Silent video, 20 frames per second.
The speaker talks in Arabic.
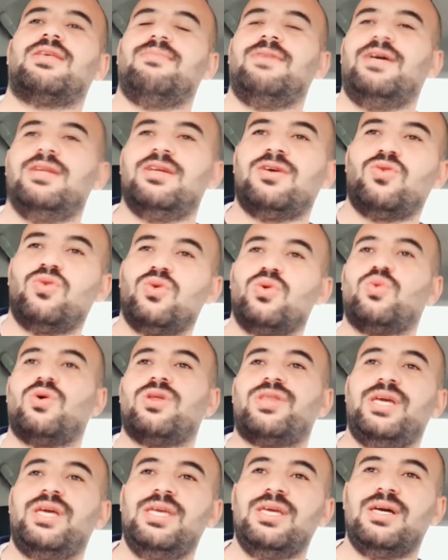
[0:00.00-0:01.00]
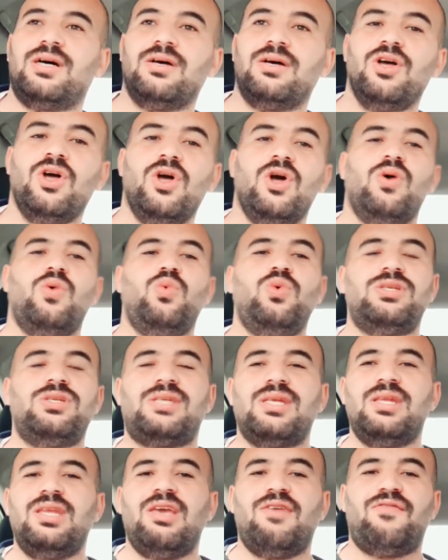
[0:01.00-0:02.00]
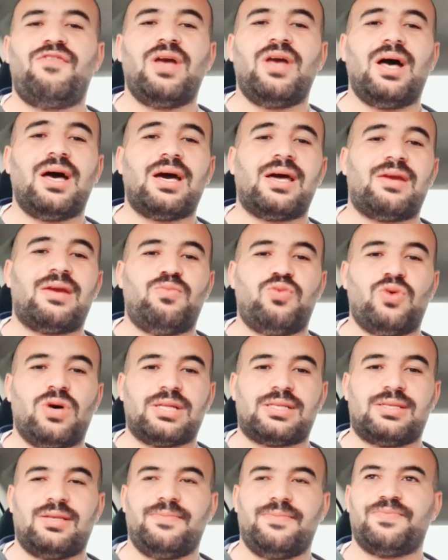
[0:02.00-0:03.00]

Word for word: كيما حنا نقولوا الوضعيه ويسني في اقرب وقت